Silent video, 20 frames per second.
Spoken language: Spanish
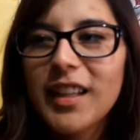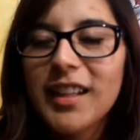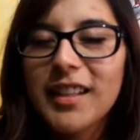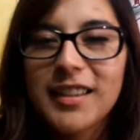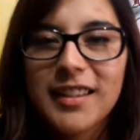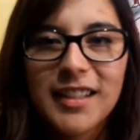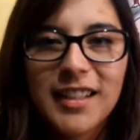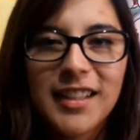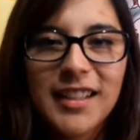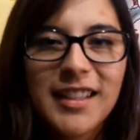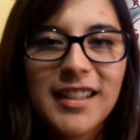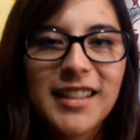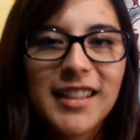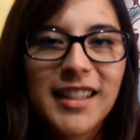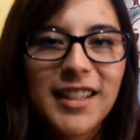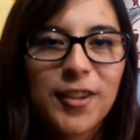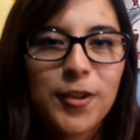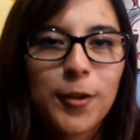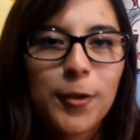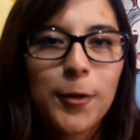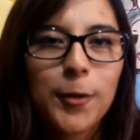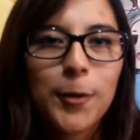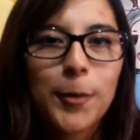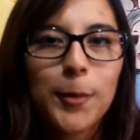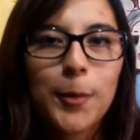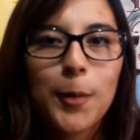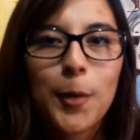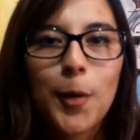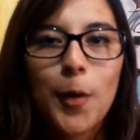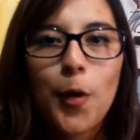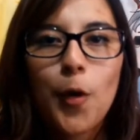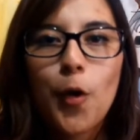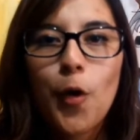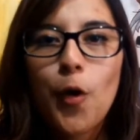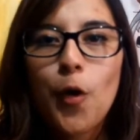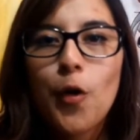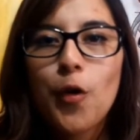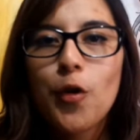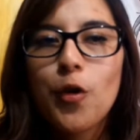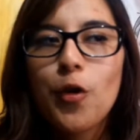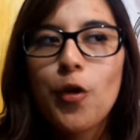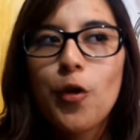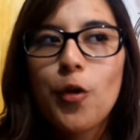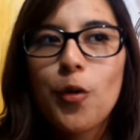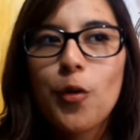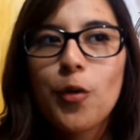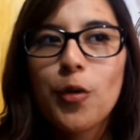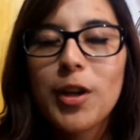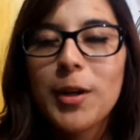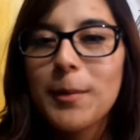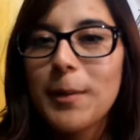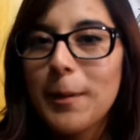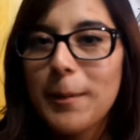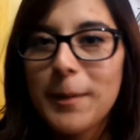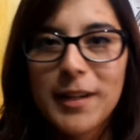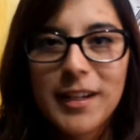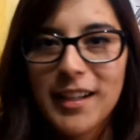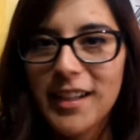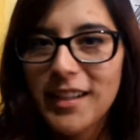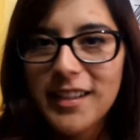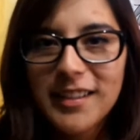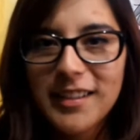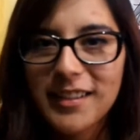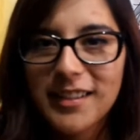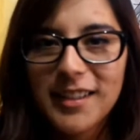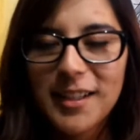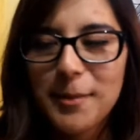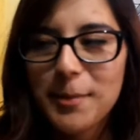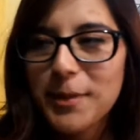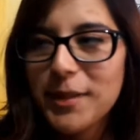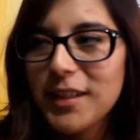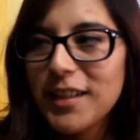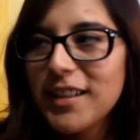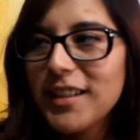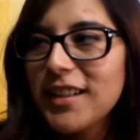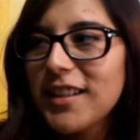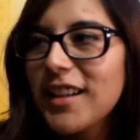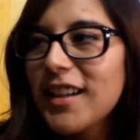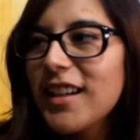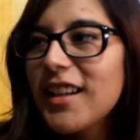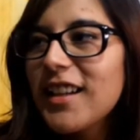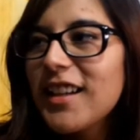el tráiler que yo no iba a verla, la verdad.